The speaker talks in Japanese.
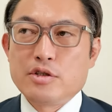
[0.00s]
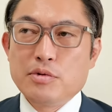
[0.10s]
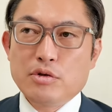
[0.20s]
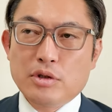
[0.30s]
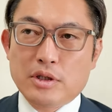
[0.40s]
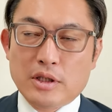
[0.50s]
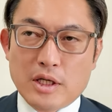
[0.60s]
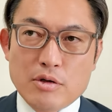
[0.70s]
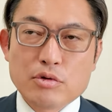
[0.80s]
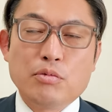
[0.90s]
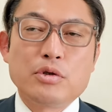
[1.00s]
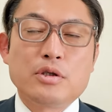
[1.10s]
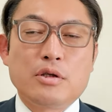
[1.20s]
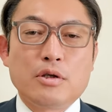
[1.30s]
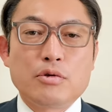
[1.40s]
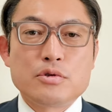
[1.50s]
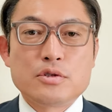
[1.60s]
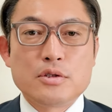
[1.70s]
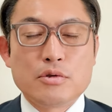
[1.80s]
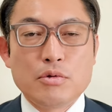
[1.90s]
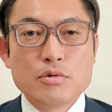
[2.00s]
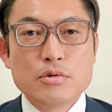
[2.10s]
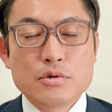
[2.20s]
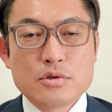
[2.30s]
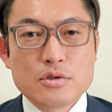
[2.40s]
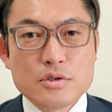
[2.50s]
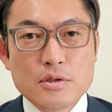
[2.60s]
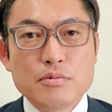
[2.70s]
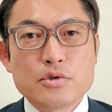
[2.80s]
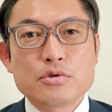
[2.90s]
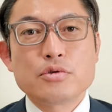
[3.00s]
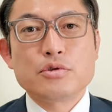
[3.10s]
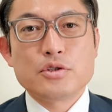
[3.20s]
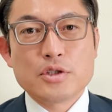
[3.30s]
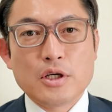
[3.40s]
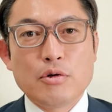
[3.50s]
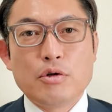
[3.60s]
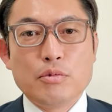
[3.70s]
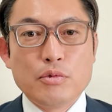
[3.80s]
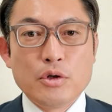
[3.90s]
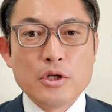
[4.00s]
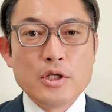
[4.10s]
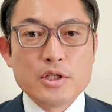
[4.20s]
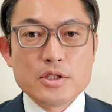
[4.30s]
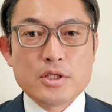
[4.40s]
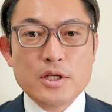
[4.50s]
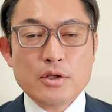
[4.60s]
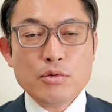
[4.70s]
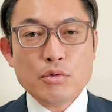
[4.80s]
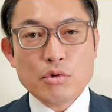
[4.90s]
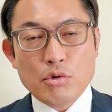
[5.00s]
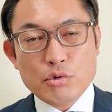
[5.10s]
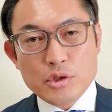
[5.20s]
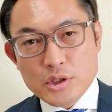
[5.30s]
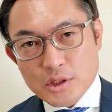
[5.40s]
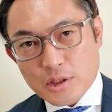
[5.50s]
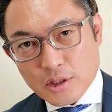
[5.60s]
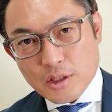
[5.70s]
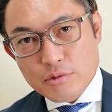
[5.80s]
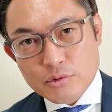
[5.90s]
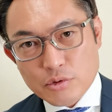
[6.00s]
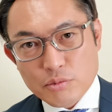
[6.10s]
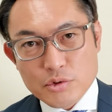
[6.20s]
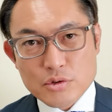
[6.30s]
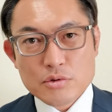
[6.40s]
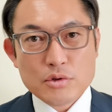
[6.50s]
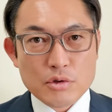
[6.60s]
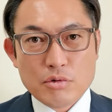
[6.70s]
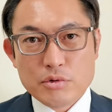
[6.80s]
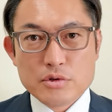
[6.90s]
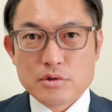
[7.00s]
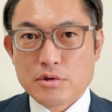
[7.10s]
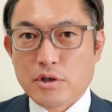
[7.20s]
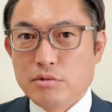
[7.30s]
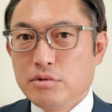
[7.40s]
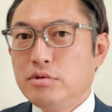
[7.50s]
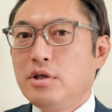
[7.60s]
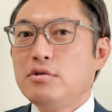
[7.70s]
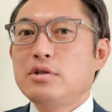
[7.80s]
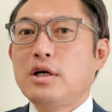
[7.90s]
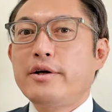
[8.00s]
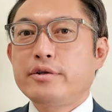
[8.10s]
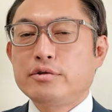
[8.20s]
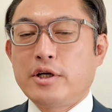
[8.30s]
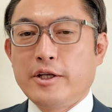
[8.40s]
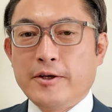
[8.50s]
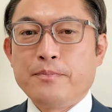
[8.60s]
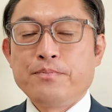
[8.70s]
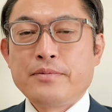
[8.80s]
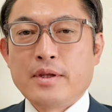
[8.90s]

自民党で戦おうと思ってたのが突然無所属ですからこれも政党公認で戦うのと無所属で公認するのは運命の差があるぐらい